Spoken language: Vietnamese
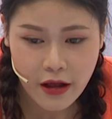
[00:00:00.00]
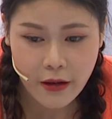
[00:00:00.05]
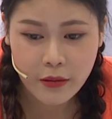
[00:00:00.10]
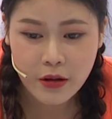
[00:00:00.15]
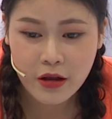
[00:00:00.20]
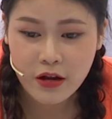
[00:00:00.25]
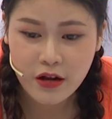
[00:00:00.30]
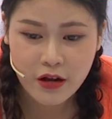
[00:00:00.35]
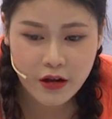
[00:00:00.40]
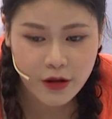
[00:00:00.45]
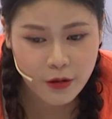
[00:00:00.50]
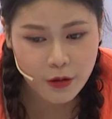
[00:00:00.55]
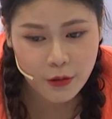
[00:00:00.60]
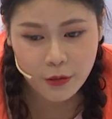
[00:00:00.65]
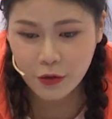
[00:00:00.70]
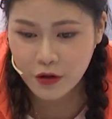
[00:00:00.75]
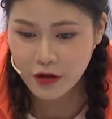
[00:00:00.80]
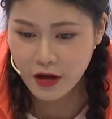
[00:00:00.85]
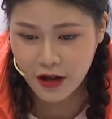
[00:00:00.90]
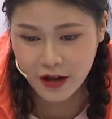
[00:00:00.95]
Em nghĩ là em
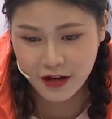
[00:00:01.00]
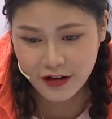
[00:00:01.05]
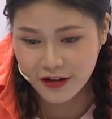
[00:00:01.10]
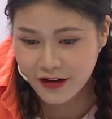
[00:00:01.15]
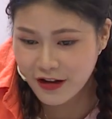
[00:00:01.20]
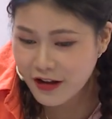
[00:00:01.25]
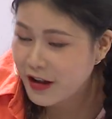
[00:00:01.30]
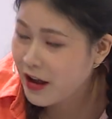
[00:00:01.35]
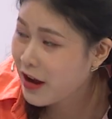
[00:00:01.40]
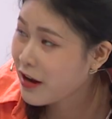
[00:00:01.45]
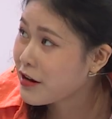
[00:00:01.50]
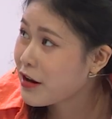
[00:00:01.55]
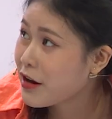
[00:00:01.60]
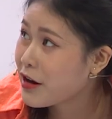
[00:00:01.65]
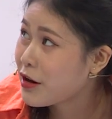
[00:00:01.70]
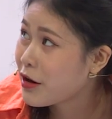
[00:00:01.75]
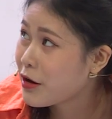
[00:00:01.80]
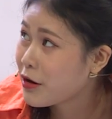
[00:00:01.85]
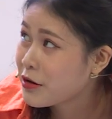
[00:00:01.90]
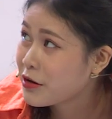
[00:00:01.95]
không muốn lấy những hình
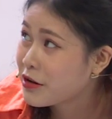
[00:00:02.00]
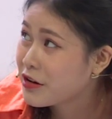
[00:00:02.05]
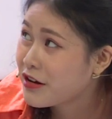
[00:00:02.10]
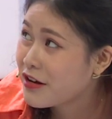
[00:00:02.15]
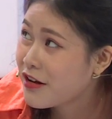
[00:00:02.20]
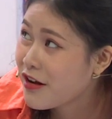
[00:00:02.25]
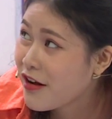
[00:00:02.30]
ảnh nữa đâu.